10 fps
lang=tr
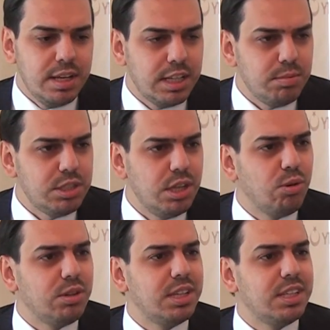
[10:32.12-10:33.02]
70'lerin
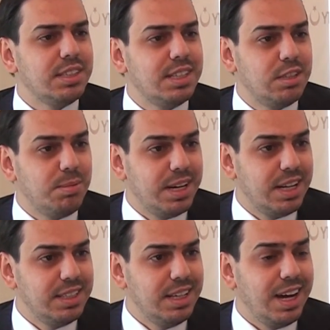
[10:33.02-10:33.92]
ortalarından
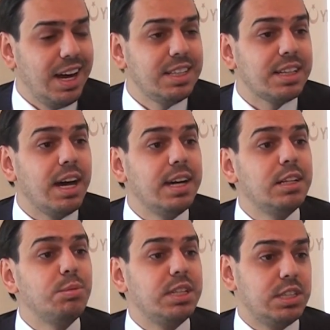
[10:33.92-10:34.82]
itibaren de artık
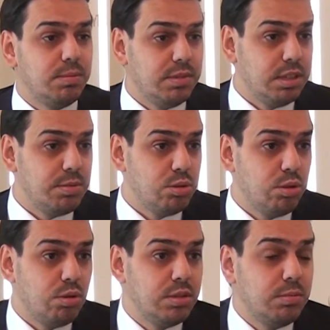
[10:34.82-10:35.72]
aile birleşimlerini biz
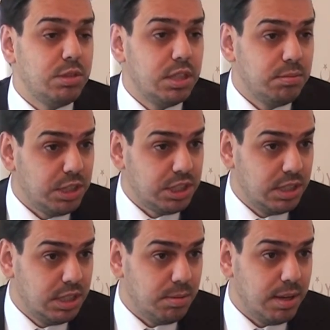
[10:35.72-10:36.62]
görüyoruz. 70'lerin
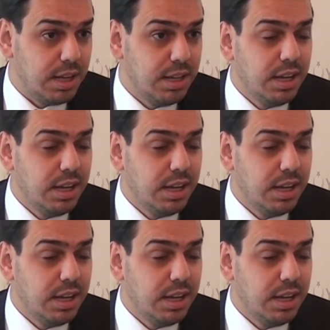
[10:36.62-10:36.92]
başından itibaren